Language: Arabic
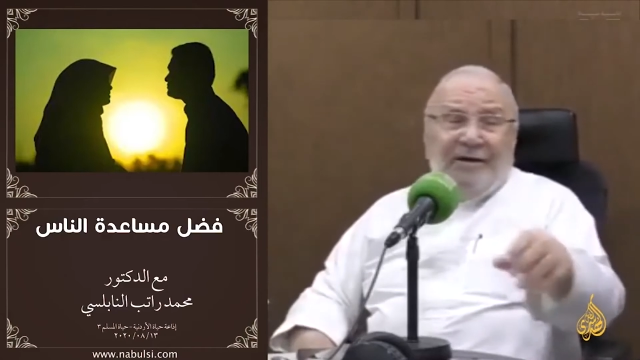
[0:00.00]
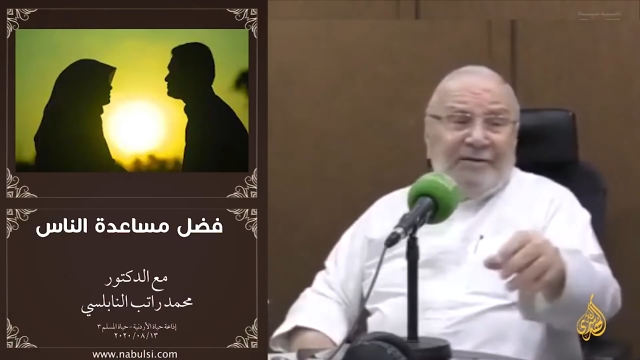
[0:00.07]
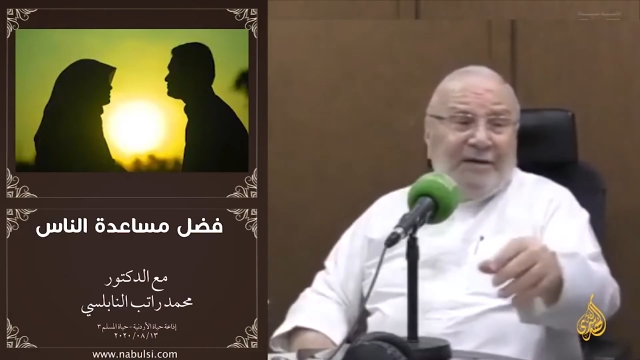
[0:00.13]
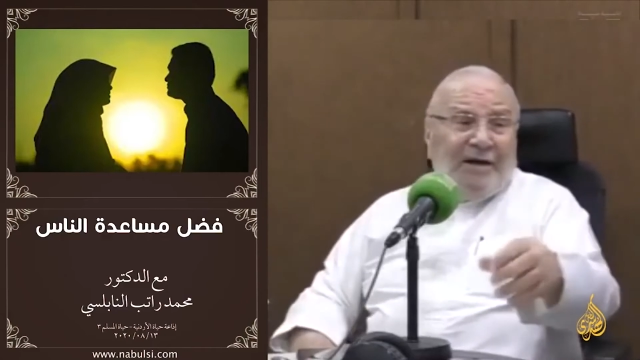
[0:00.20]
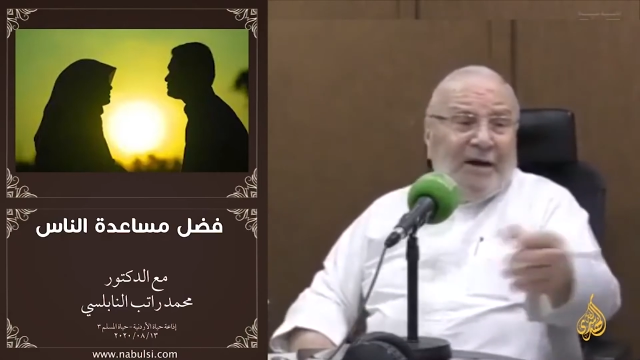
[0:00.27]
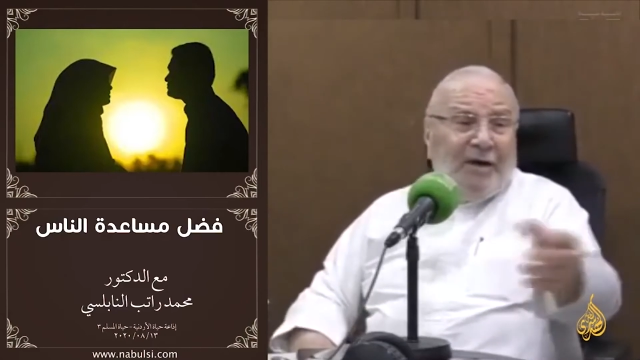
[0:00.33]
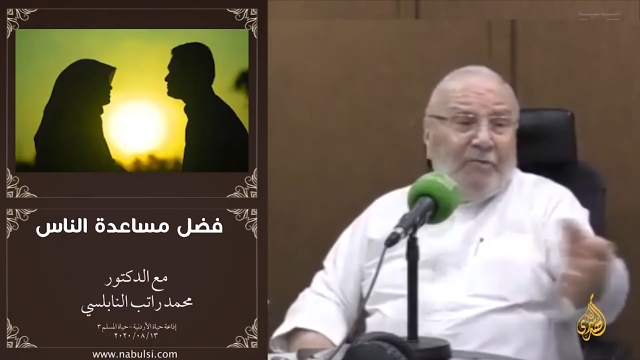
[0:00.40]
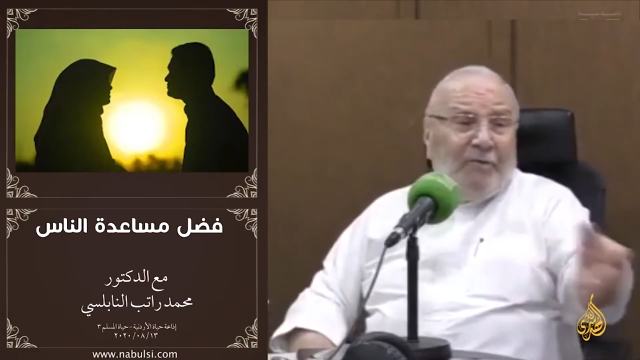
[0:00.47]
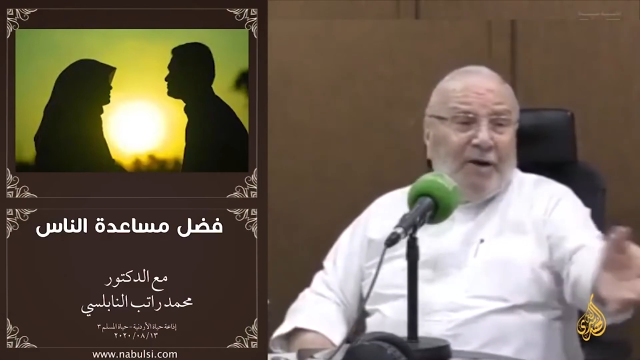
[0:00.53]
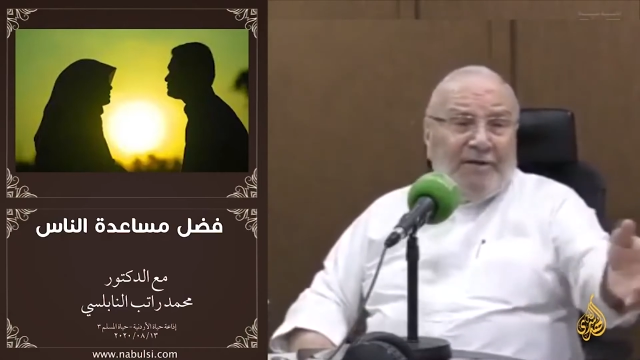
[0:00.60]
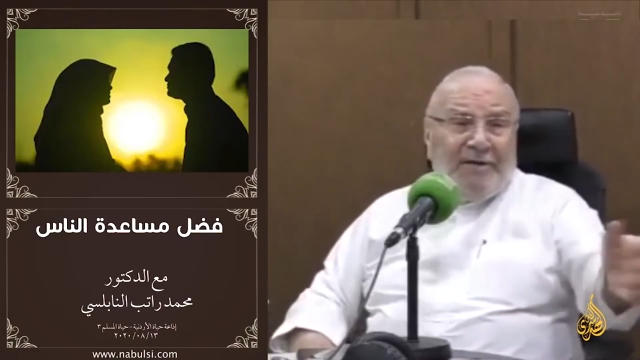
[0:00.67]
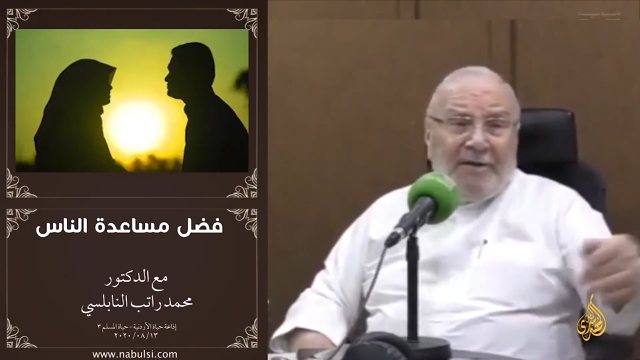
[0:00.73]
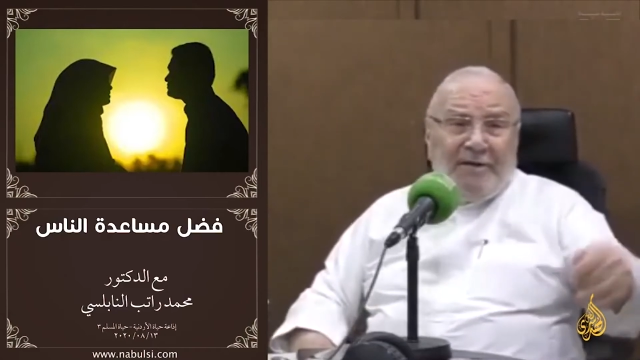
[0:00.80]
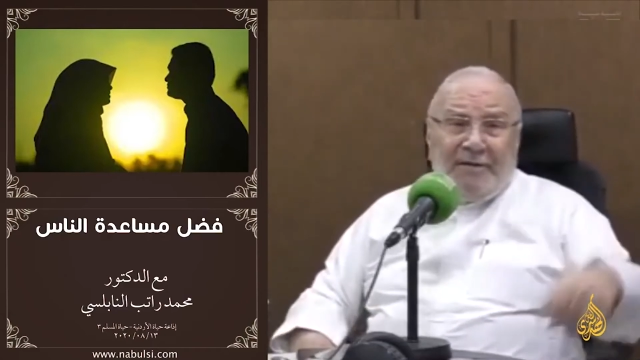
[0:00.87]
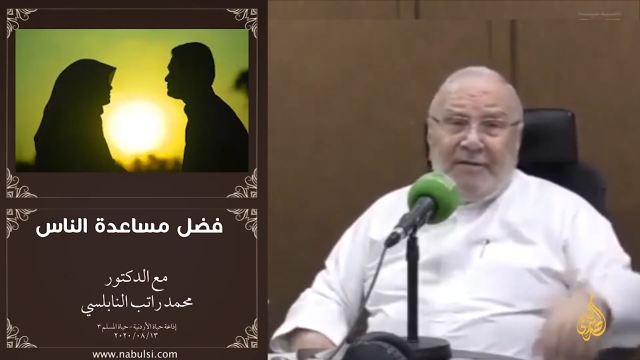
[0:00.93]
ذكرت
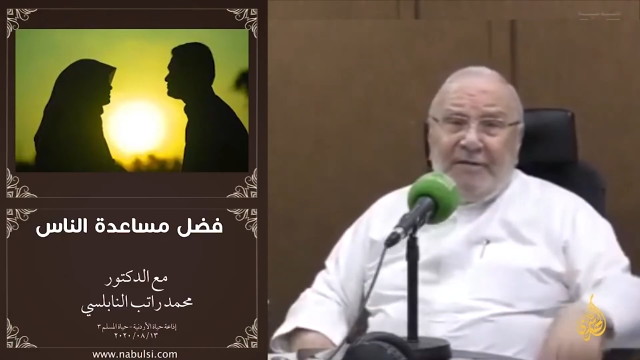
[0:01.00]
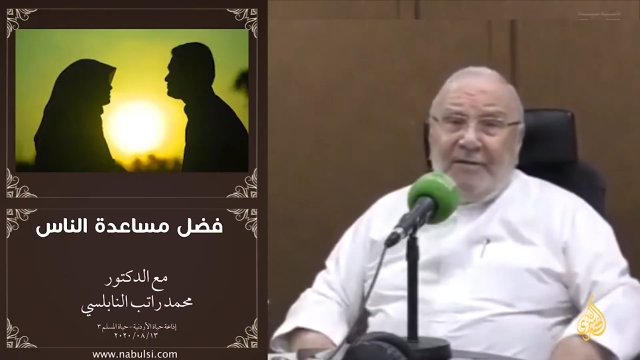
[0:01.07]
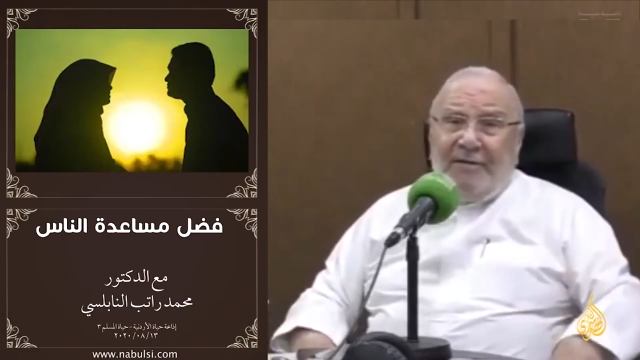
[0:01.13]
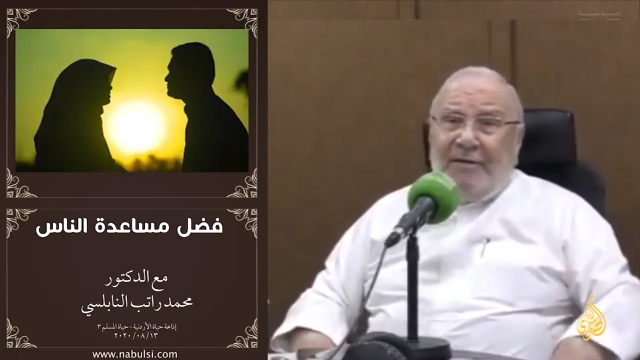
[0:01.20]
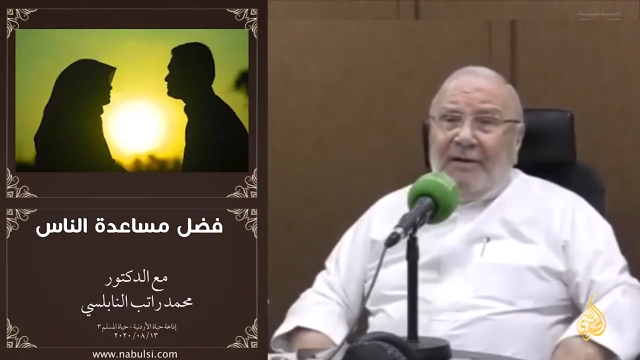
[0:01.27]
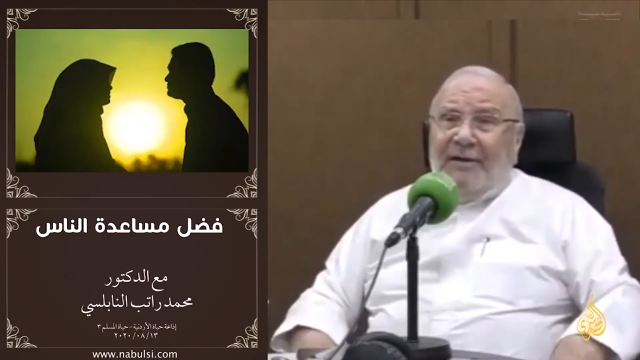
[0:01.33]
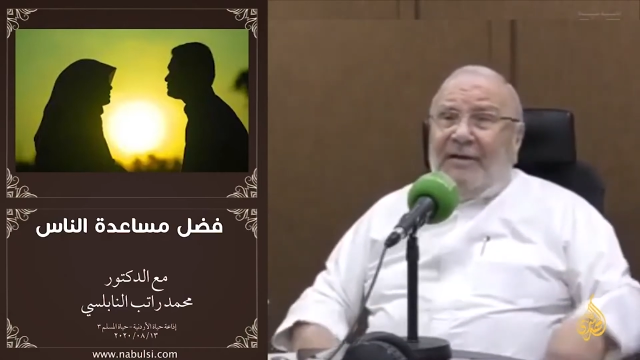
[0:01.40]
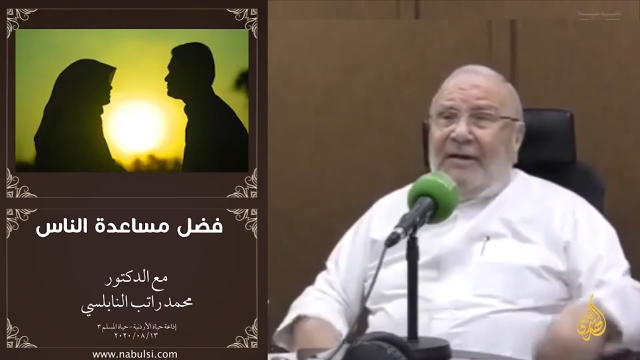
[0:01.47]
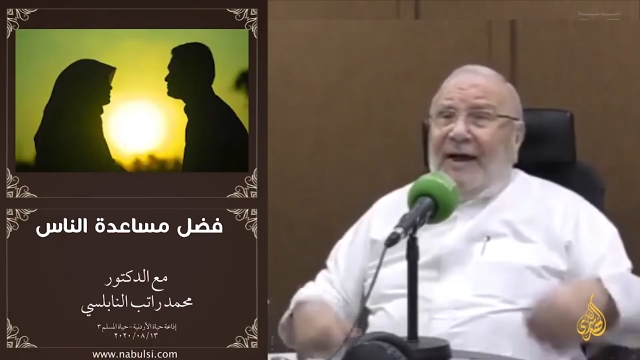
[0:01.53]
لأولادك